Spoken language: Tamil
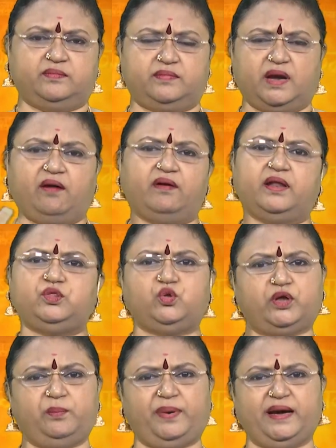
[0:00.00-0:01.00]
ராவணன்
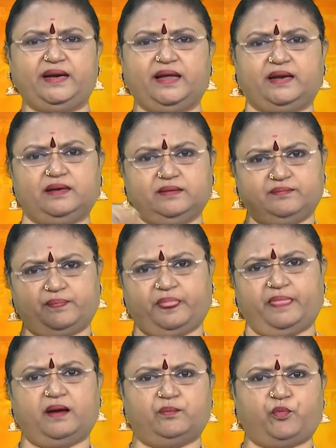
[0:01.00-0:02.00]
தூக்கின்னு போயிட்டாரு
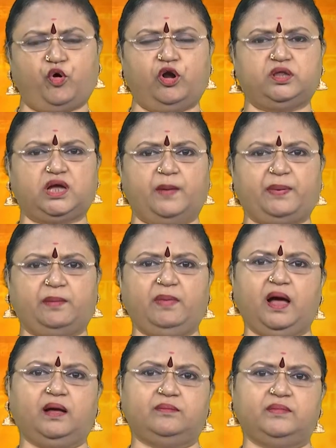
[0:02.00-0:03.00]
போனதுக்கு அப்புறமா